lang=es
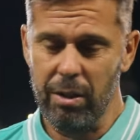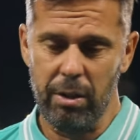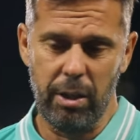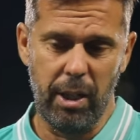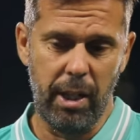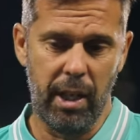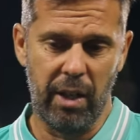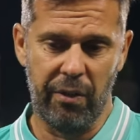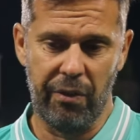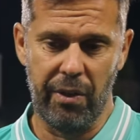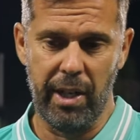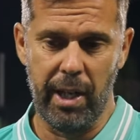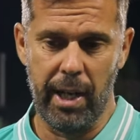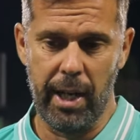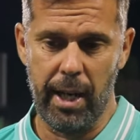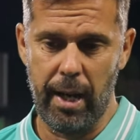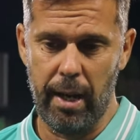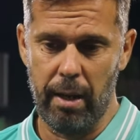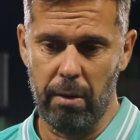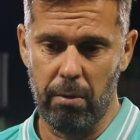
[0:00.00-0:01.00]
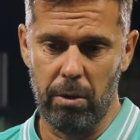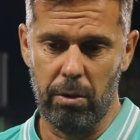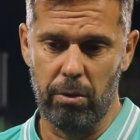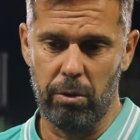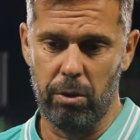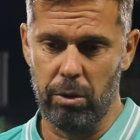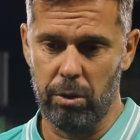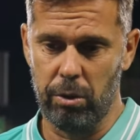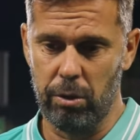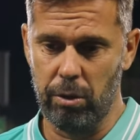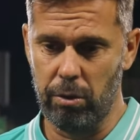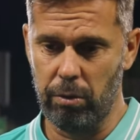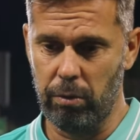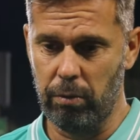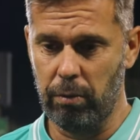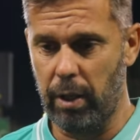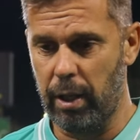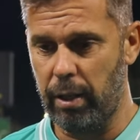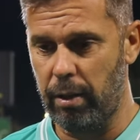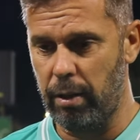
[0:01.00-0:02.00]
Sí, al final, bueno,
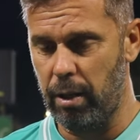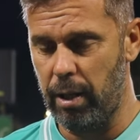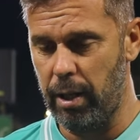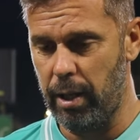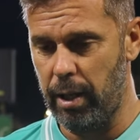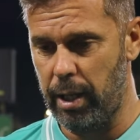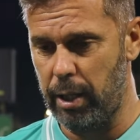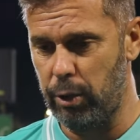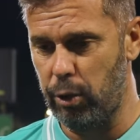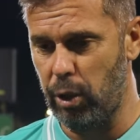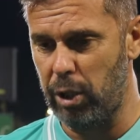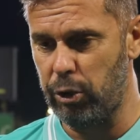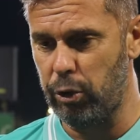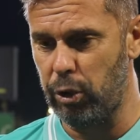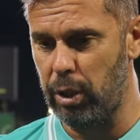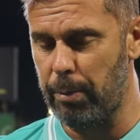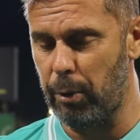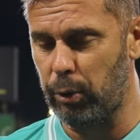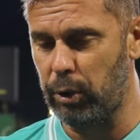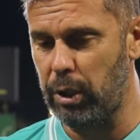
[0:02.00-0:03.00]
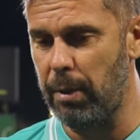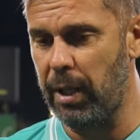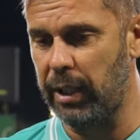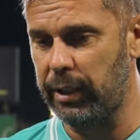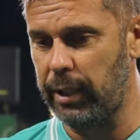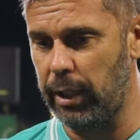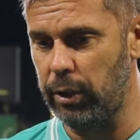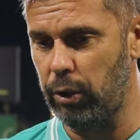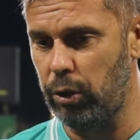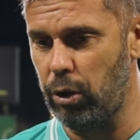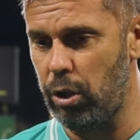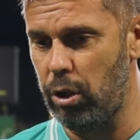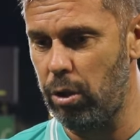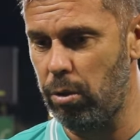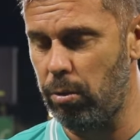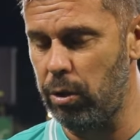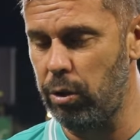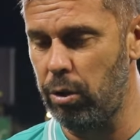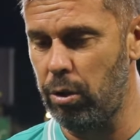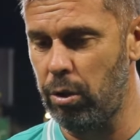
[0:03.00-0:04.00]
yo, eh, dentro de la acción deportiva que está
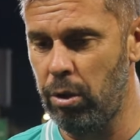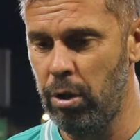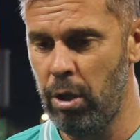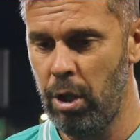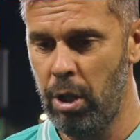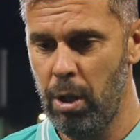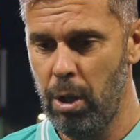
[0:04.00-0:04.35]
Antonio cuando,